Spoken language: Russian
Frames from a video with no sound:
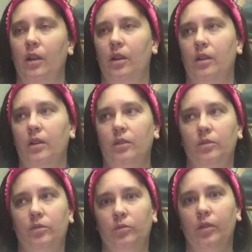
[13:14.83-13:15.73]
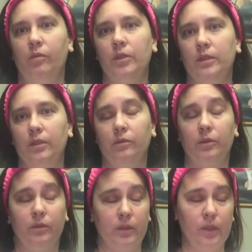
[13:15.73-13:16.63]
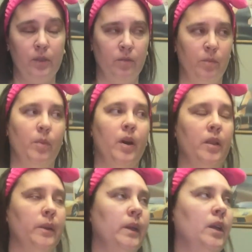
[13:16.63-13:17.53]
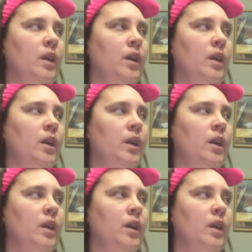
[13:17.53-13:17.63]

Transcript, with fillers: а удовольствия вот из-за этого мало.